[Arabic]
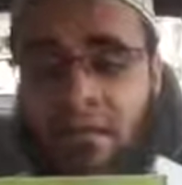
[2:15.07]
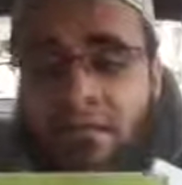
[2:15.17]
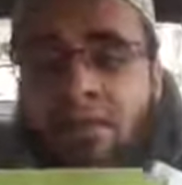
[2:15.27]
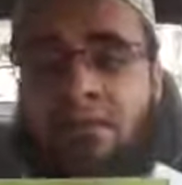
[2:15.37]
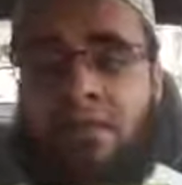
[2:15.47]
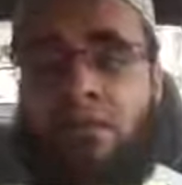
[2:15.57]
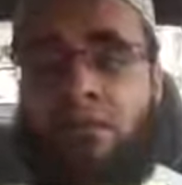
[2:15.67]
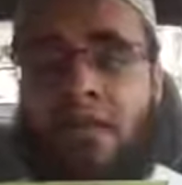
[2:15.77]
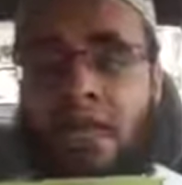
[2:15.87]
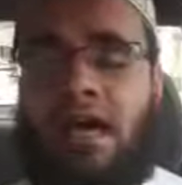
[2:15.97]
ينطق
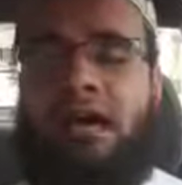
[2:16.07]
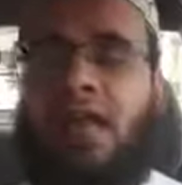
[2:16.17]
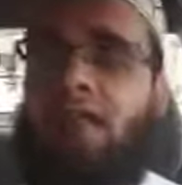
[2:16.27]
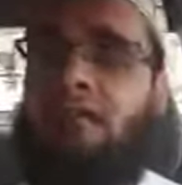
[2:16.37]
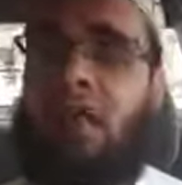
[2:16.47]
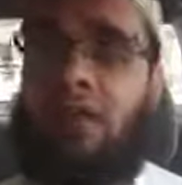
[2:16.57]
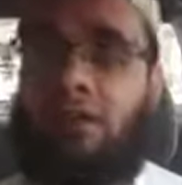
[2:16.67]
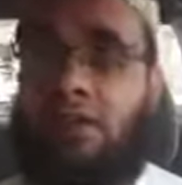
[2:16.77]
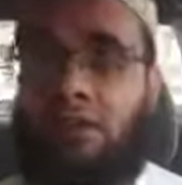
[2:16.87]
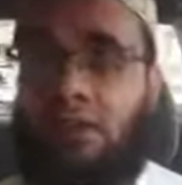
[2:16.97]
بحال أهل
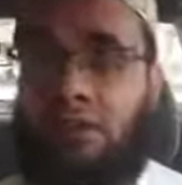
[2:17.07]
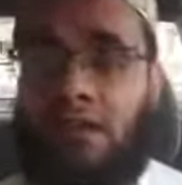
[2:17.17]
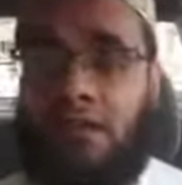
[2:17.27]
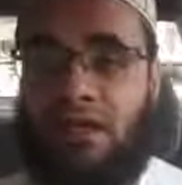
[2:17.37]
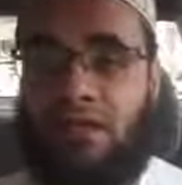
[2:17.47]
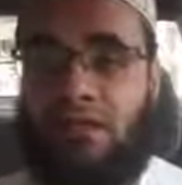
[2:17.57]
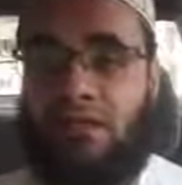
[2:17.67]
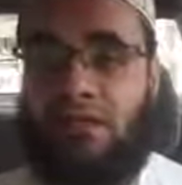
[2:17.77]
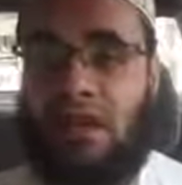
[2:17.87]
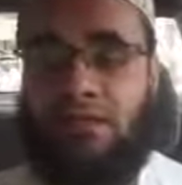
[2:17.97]
الدعوة والتبليغ
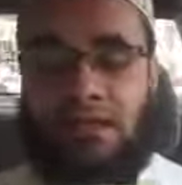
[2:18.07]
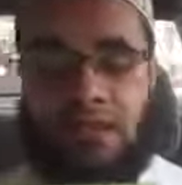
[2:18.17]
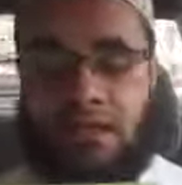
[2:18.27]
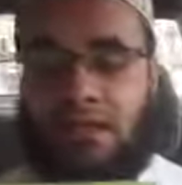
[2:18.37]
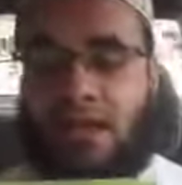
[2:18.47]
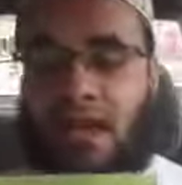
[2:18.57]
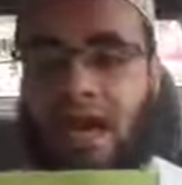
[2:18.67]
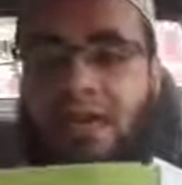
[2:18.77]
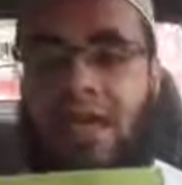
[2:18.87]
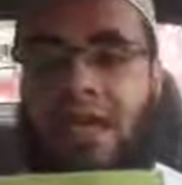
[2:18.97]
يعني
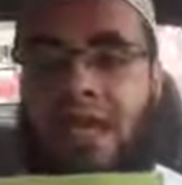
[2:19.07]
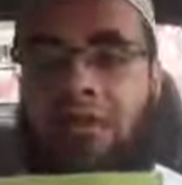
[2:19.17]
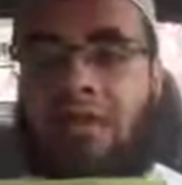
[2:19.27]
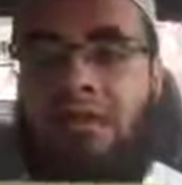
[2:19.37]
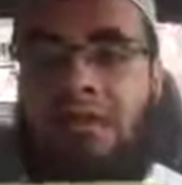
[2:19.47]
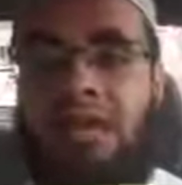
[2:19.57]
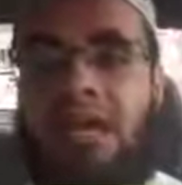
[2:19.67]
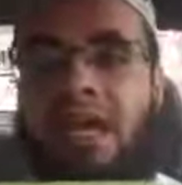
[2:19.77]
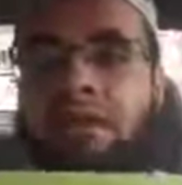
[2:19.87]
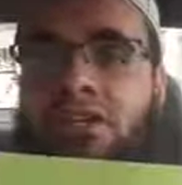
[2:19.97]
هذا الكلام ليس
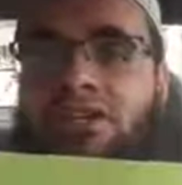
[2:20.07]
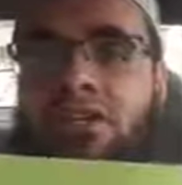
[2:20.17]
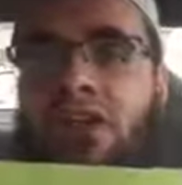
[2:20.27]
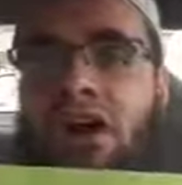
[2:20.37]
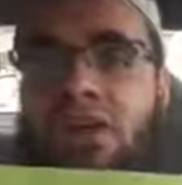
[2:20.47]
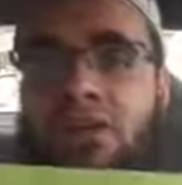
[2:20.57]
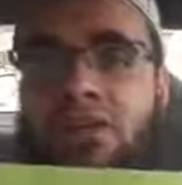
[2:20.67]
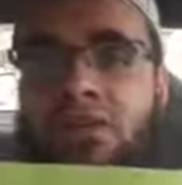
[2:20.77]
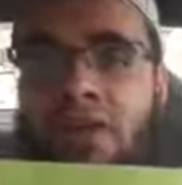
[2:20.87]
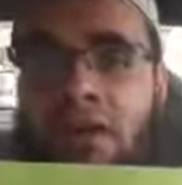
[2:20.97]
كلام الشيخ خالد
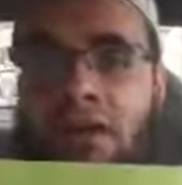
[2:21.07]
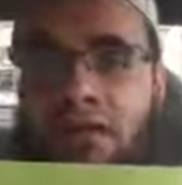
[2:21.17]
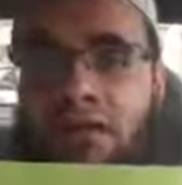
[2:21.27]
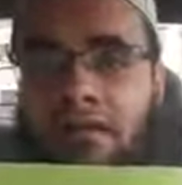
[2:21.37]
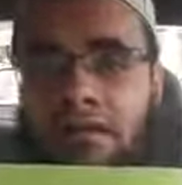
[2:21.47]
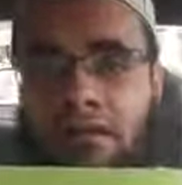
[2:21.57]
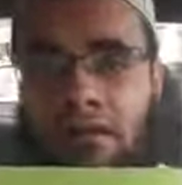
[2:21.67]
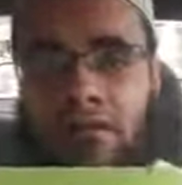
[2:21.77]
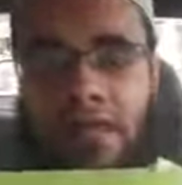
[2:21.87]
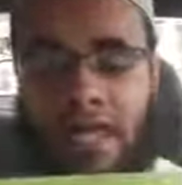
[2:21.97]
عبد الرحمن
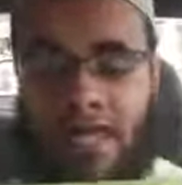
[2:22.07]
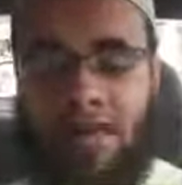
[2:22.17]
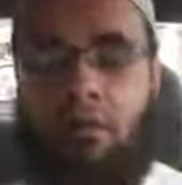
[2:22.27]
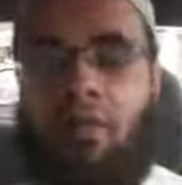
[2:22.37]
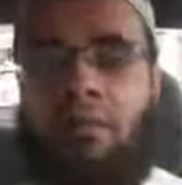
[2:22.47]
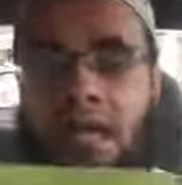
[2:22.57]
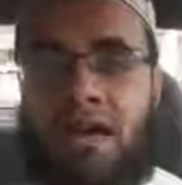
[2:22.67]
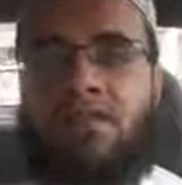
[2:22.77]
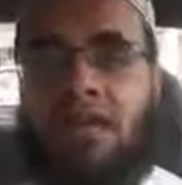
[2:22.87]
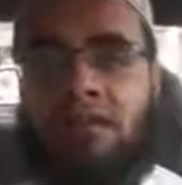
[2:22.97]
بل هذا هو
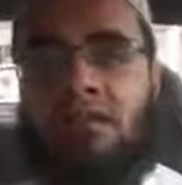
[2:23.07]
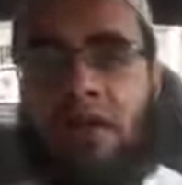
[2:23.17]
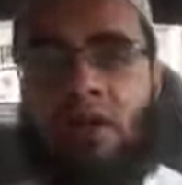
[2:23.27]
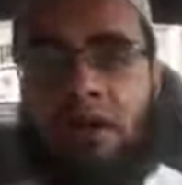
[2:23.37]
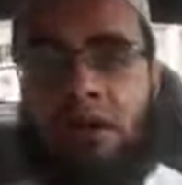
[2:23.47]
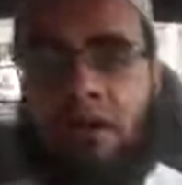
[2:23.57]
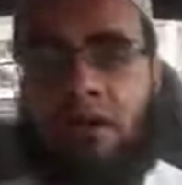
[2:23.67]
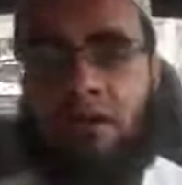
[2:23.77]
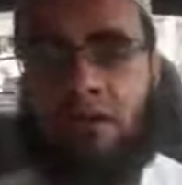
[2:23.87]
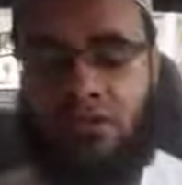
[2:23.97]
منهاج أهل الدعوة
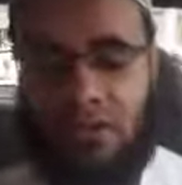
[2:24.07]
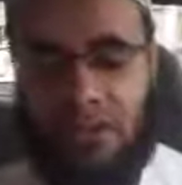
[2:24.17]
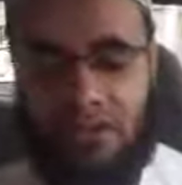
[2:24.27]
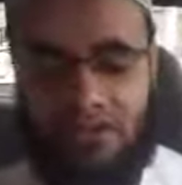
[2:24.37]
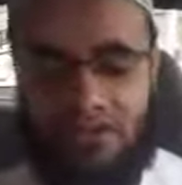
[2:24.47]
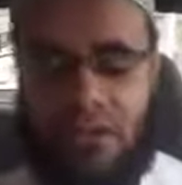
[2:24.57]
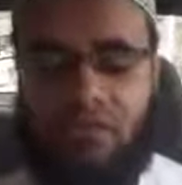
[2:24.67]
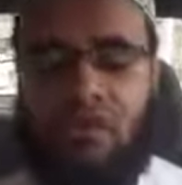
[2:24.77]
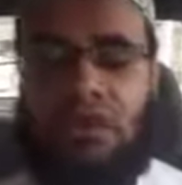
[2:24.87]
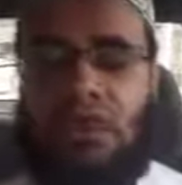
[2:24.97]
الشيخ خالد ما
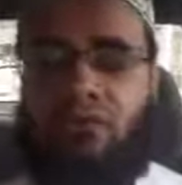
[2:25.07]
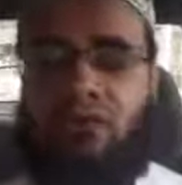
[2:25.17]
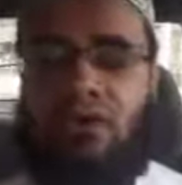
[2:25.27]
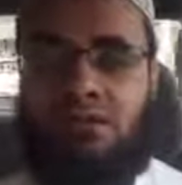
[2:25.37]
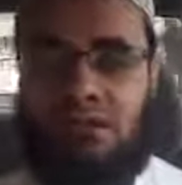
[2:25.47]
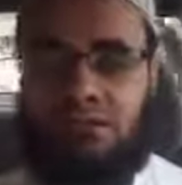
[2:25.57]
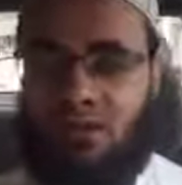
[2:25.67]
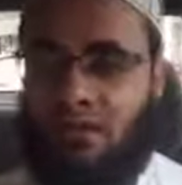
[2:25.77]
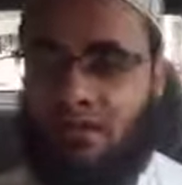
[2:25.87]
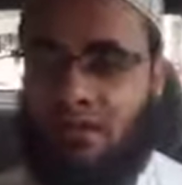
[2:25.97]
هو إلا مراسل
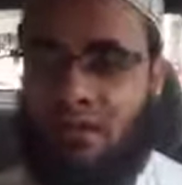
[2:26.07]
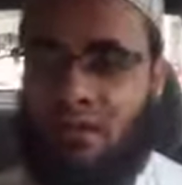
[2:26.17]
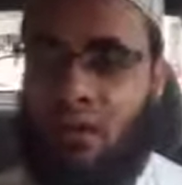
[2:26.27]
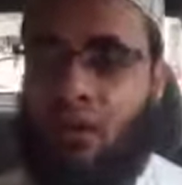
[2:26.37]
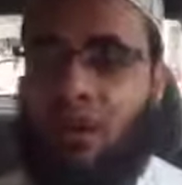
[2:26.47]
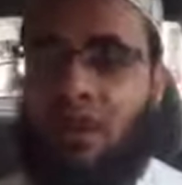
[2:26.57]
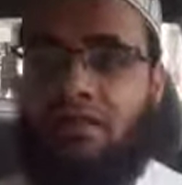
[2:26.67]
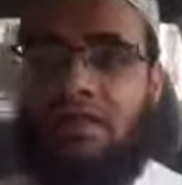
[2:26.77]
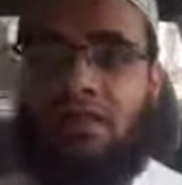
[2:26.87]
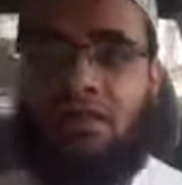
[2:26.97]
فقط هو
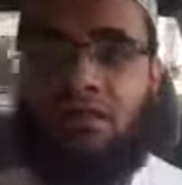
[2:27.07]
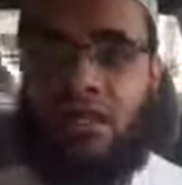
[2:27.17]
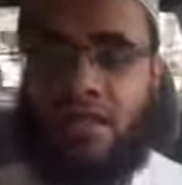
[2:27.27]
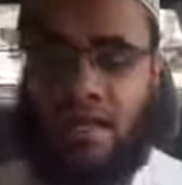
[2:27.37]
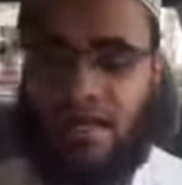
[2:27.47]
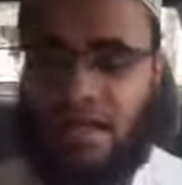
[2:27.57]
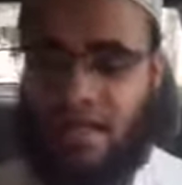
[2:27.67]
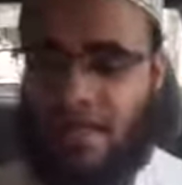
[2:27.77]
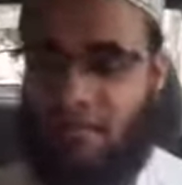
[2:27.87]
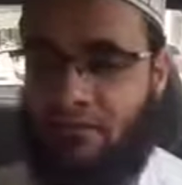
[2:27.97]
الذي ترجم هذا
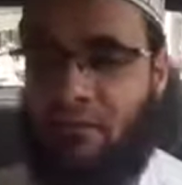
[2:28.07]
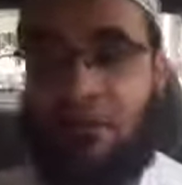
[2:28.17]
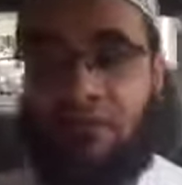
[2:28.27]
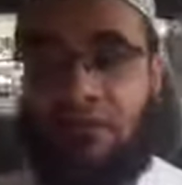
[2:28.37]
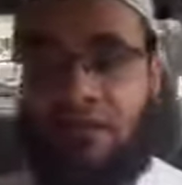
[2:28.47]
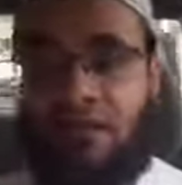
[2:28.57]
الكلام فقط